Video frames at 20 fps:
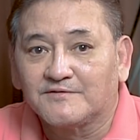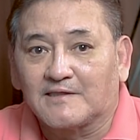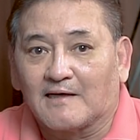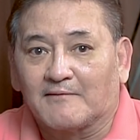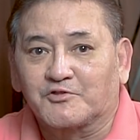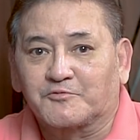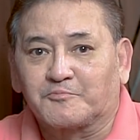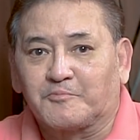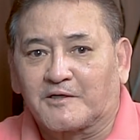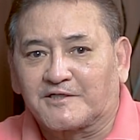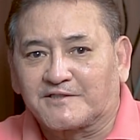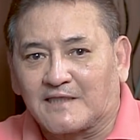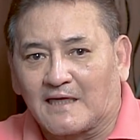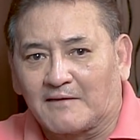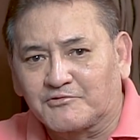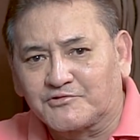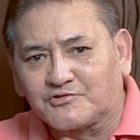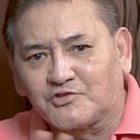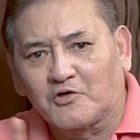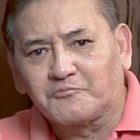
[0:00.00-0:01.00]
Tapos
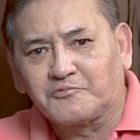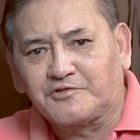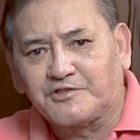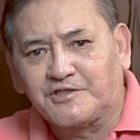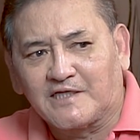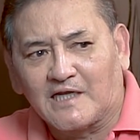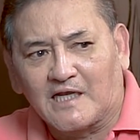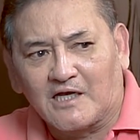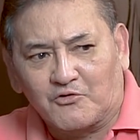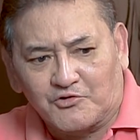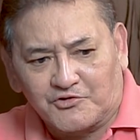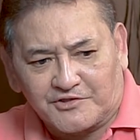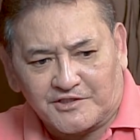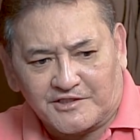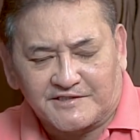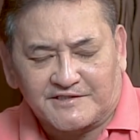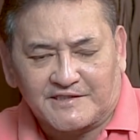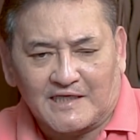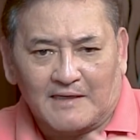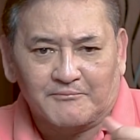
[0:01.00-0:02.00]
pagkatapos ng opisina, ako yung
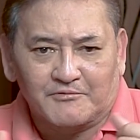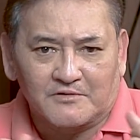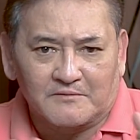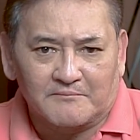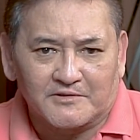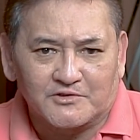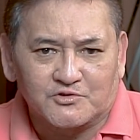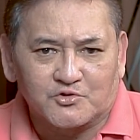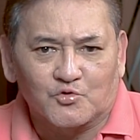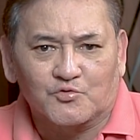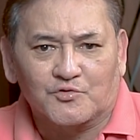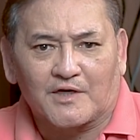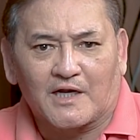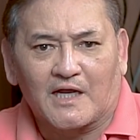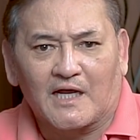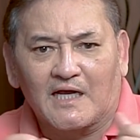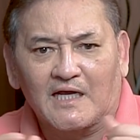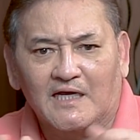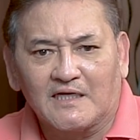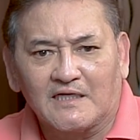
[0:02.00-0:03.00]
tagatapon ng
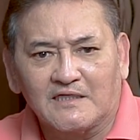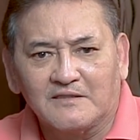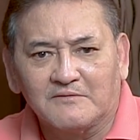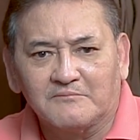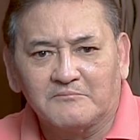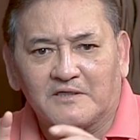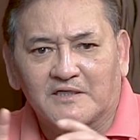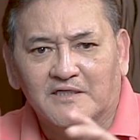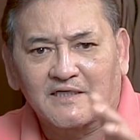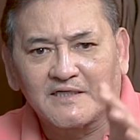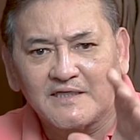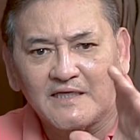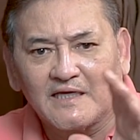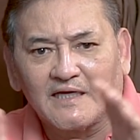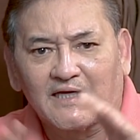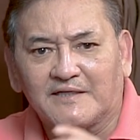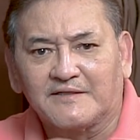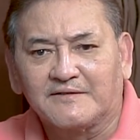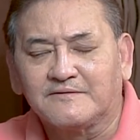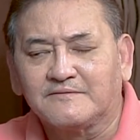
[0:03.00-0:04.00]
basura, mga ganyan.